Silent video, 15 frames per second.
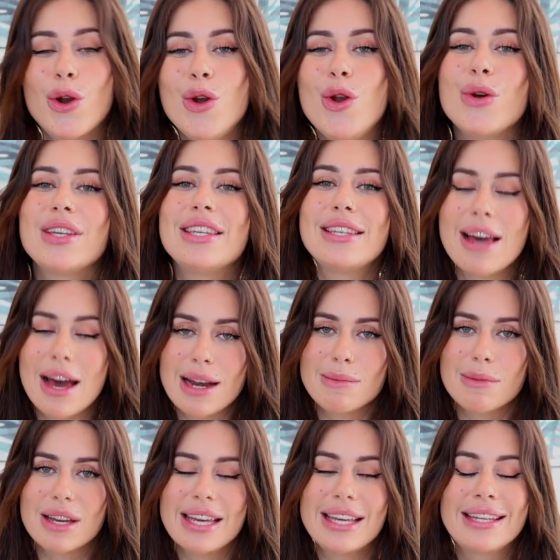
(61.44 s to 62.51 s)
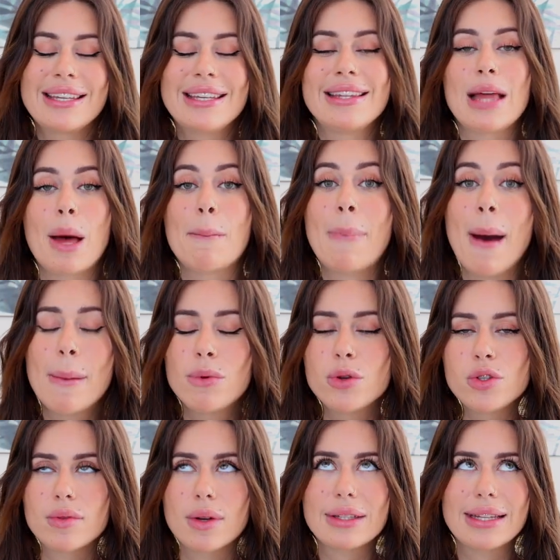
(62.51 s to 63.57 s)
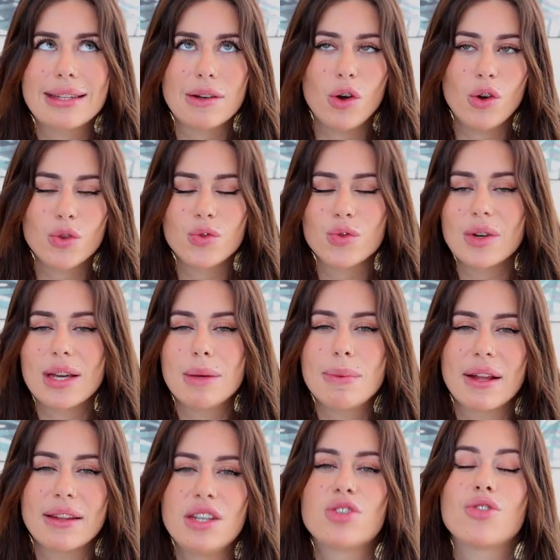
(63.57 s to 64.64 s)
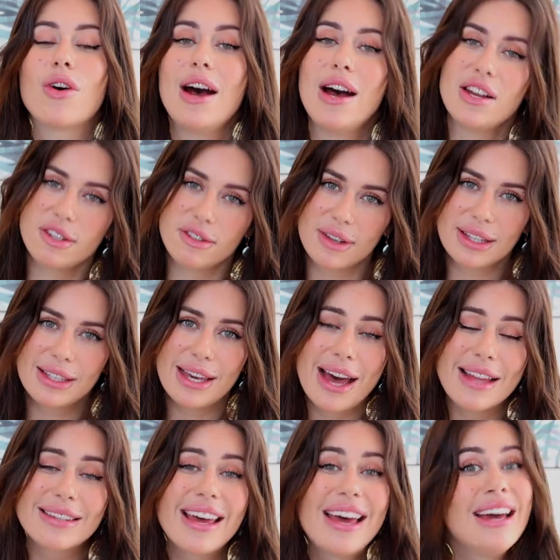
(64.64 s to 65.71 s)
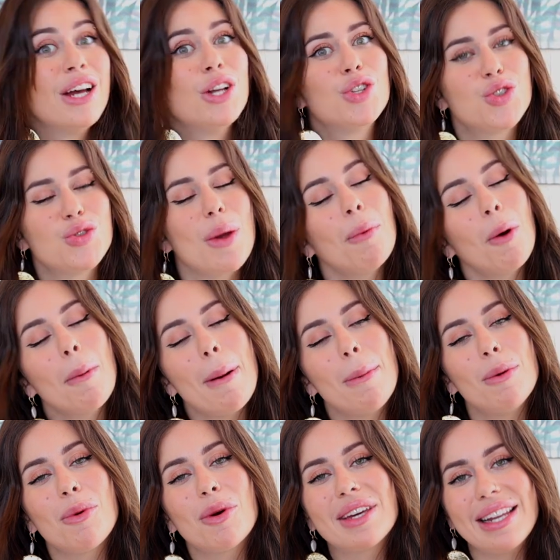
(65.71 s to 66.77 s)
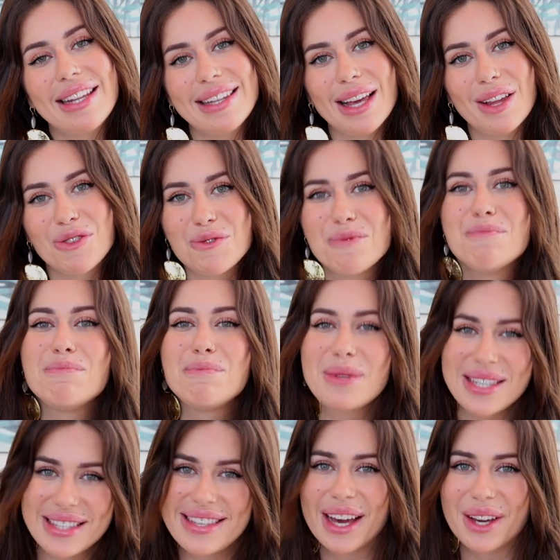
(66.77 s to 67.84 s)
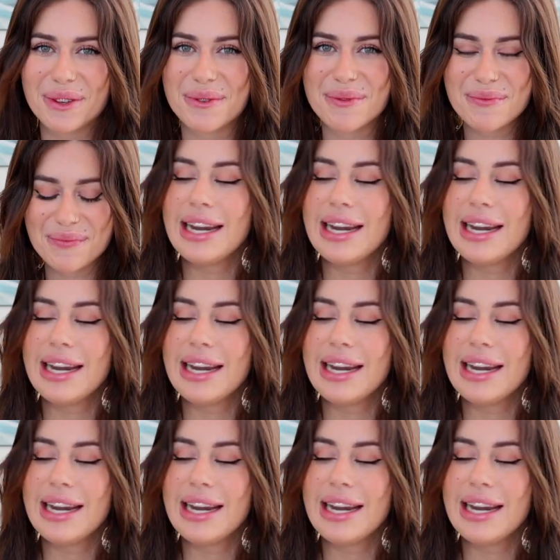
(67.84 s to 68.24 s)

le calme et qui n'a pas besoin d'être entouré par des gens H24, tu es probablement quelqu'un de mystérieux.